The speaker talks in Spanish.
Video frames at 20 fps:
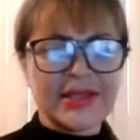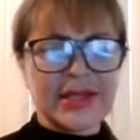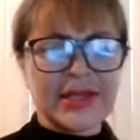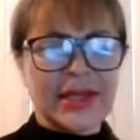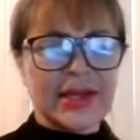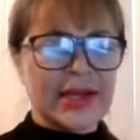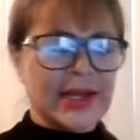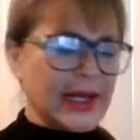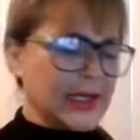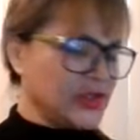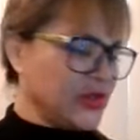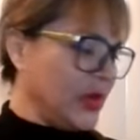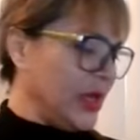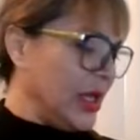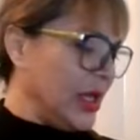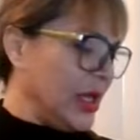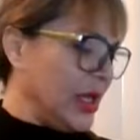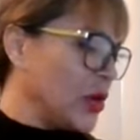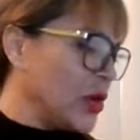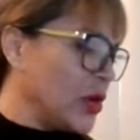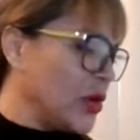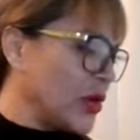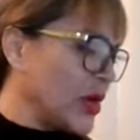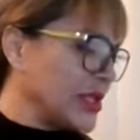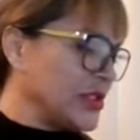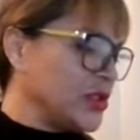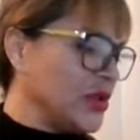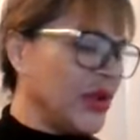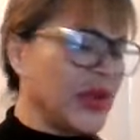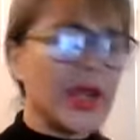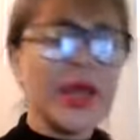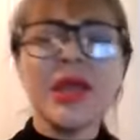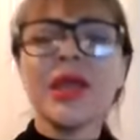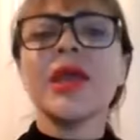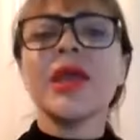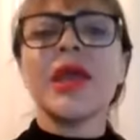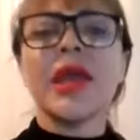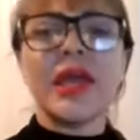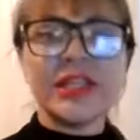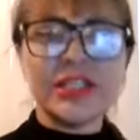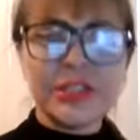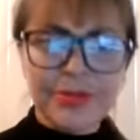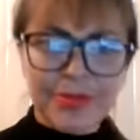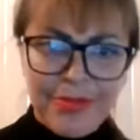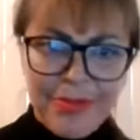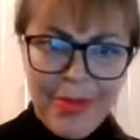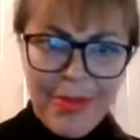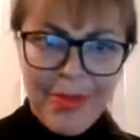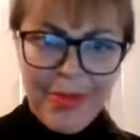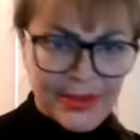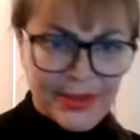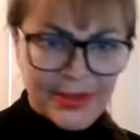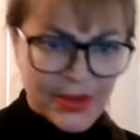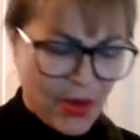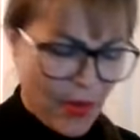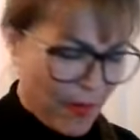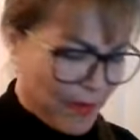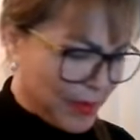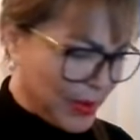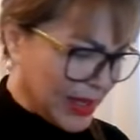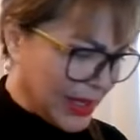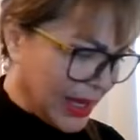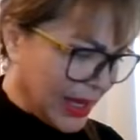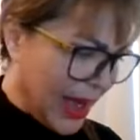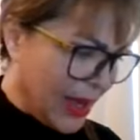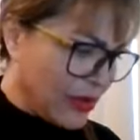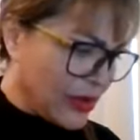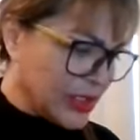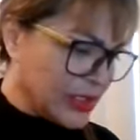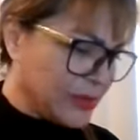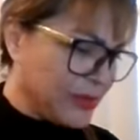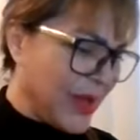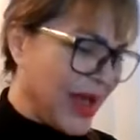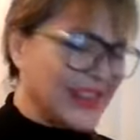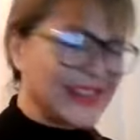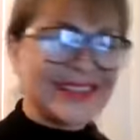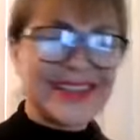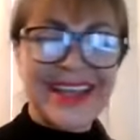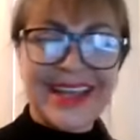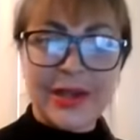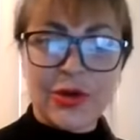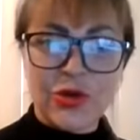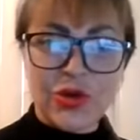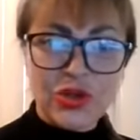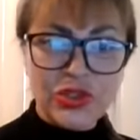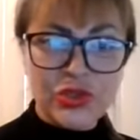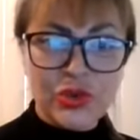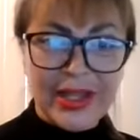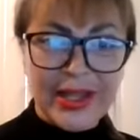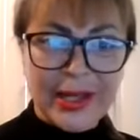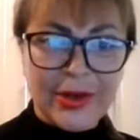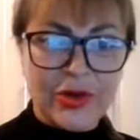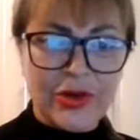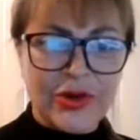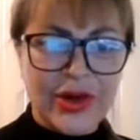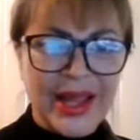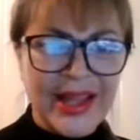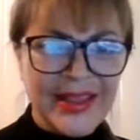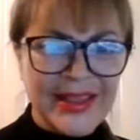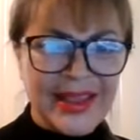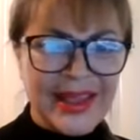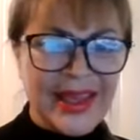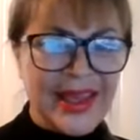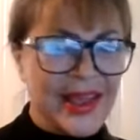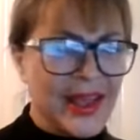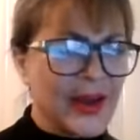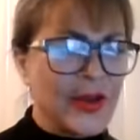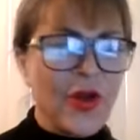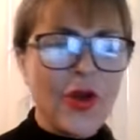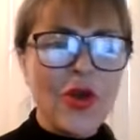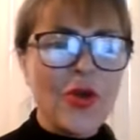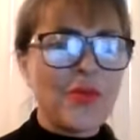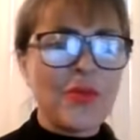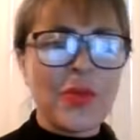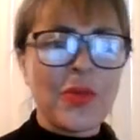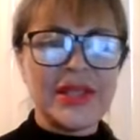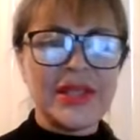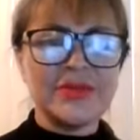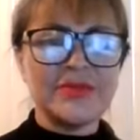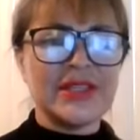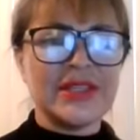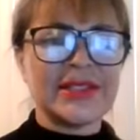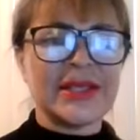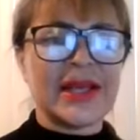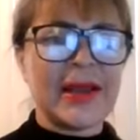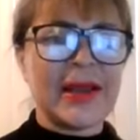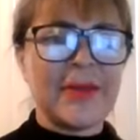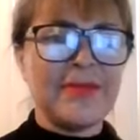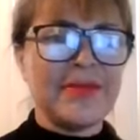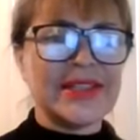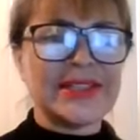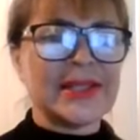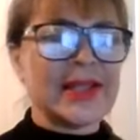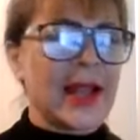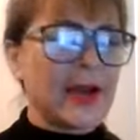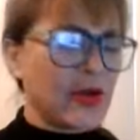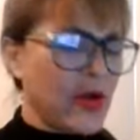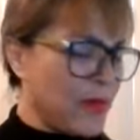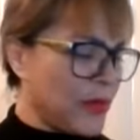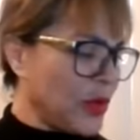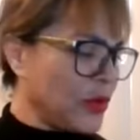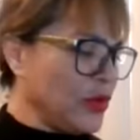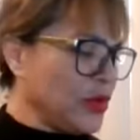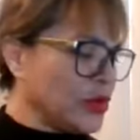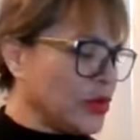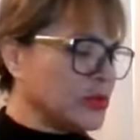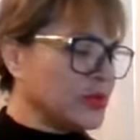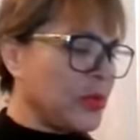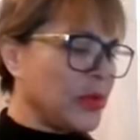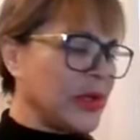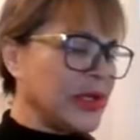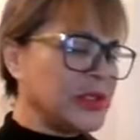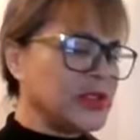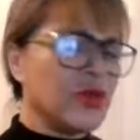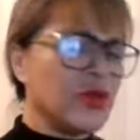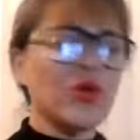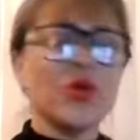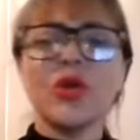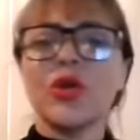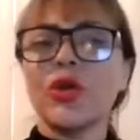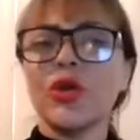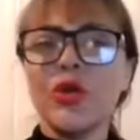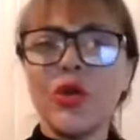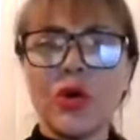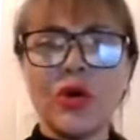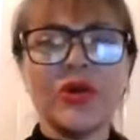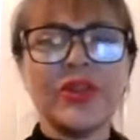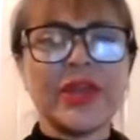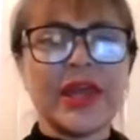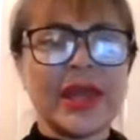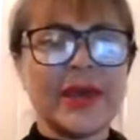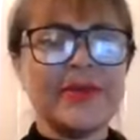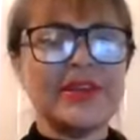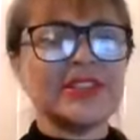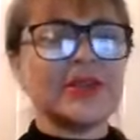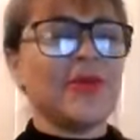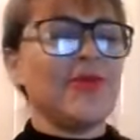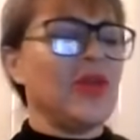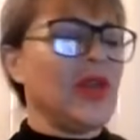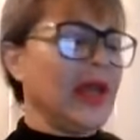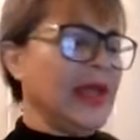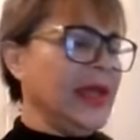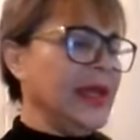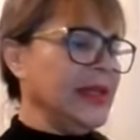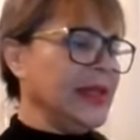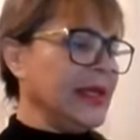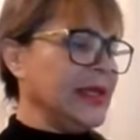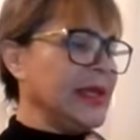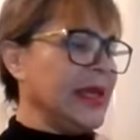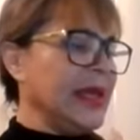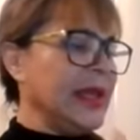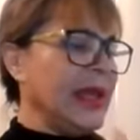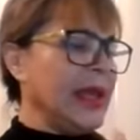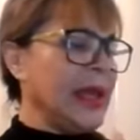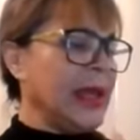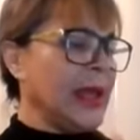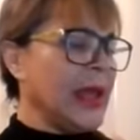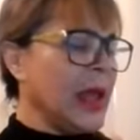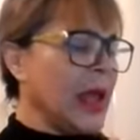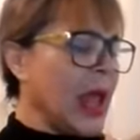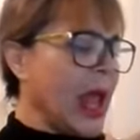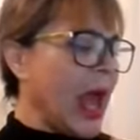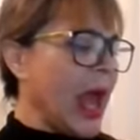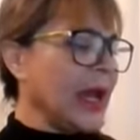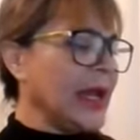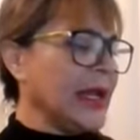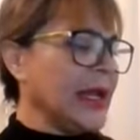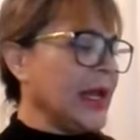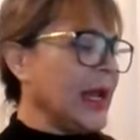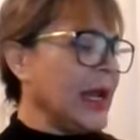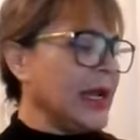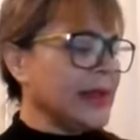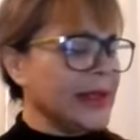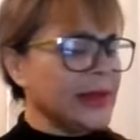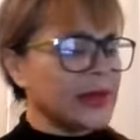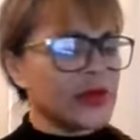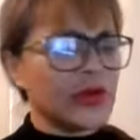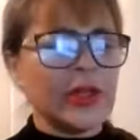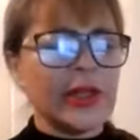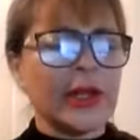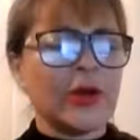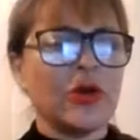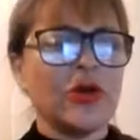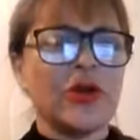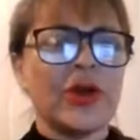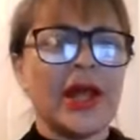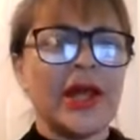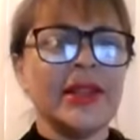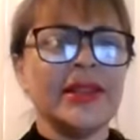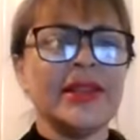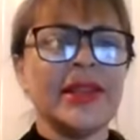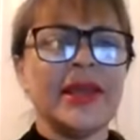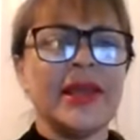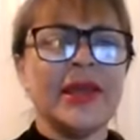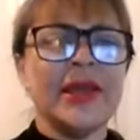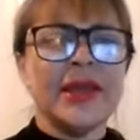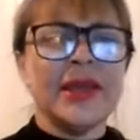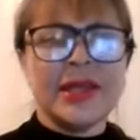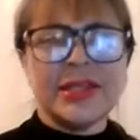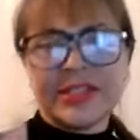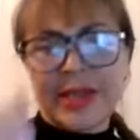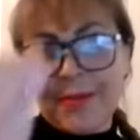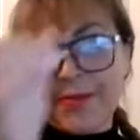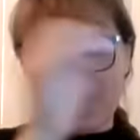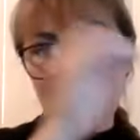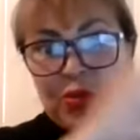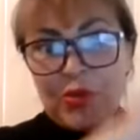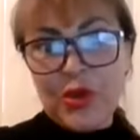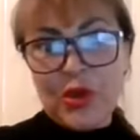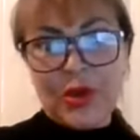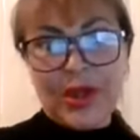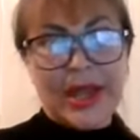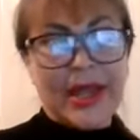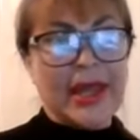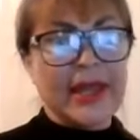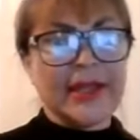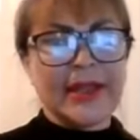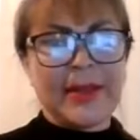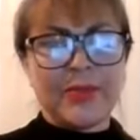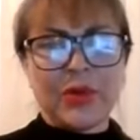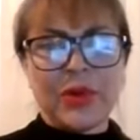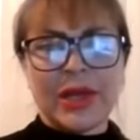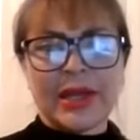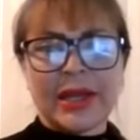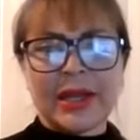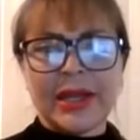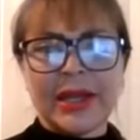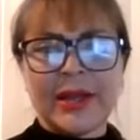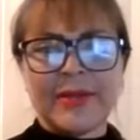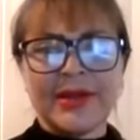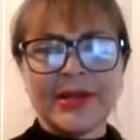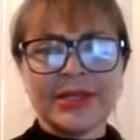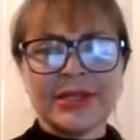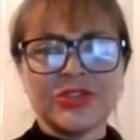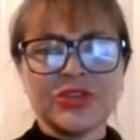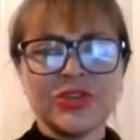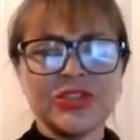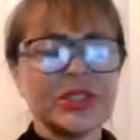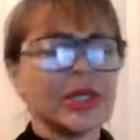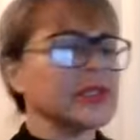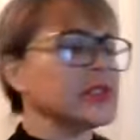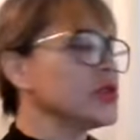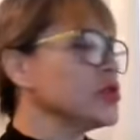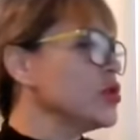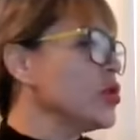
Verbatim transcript: En el caso de la decoloración, es más complicado, es más celoso el decolorante, no lo puedes mezclar, mezclar con productos, por eso no debes, como la gente quiere agregar dentro del decolorante shampoo violeta, puede arreglar varias cosas.